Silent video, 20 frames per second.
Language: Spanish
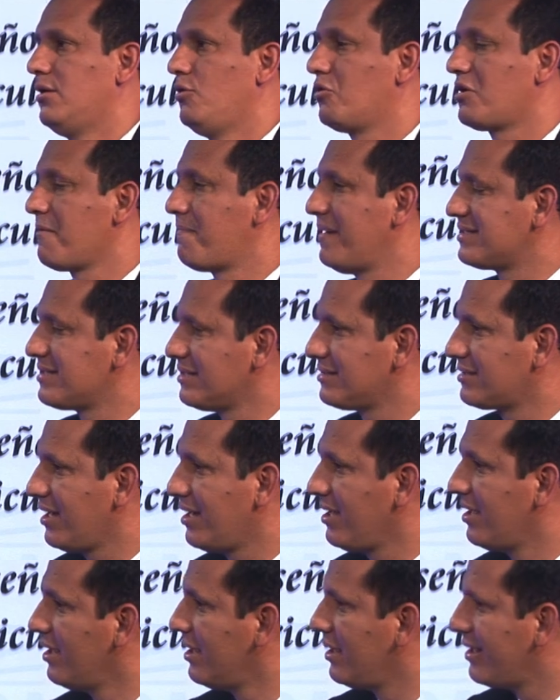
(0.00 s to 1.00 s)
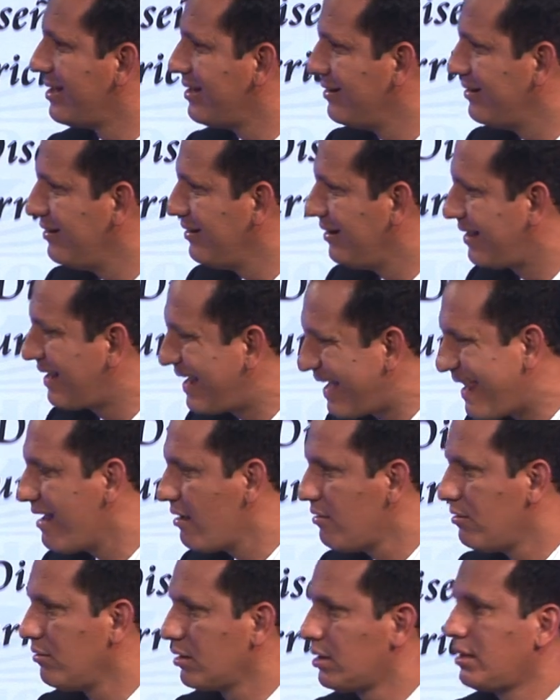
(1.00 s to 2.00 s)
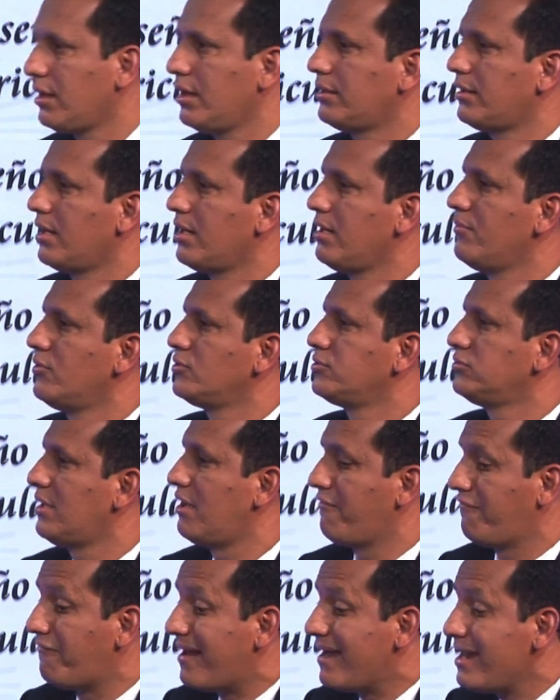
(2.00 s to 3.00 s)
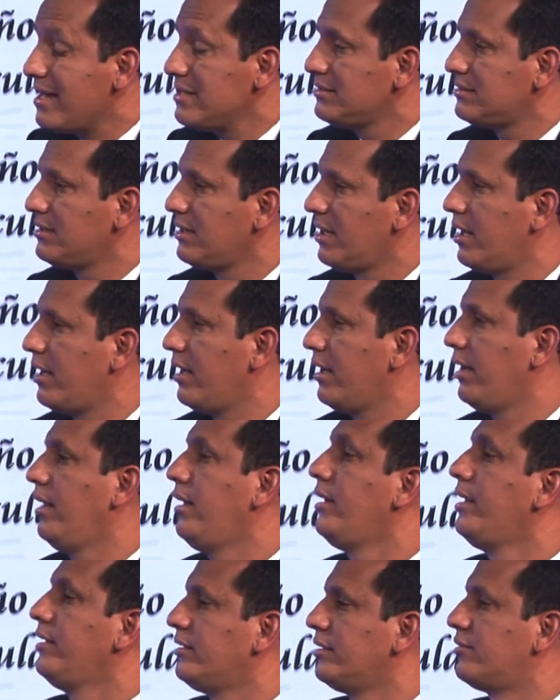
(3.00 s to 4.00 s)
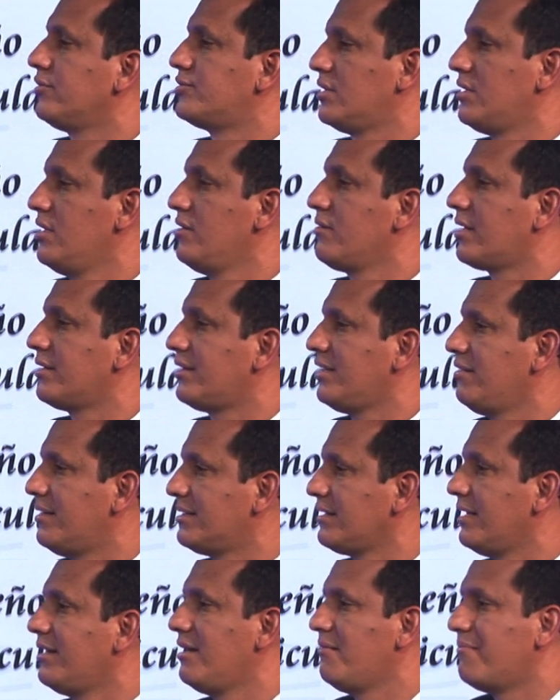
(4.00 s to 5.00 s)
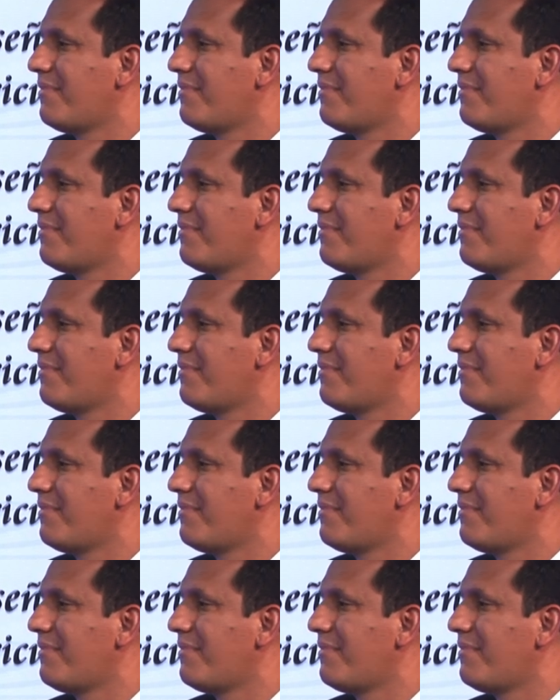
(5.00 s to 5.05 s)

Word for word: Lo que pasa es que creo que tenemos una falencia en las instituciones educativas en el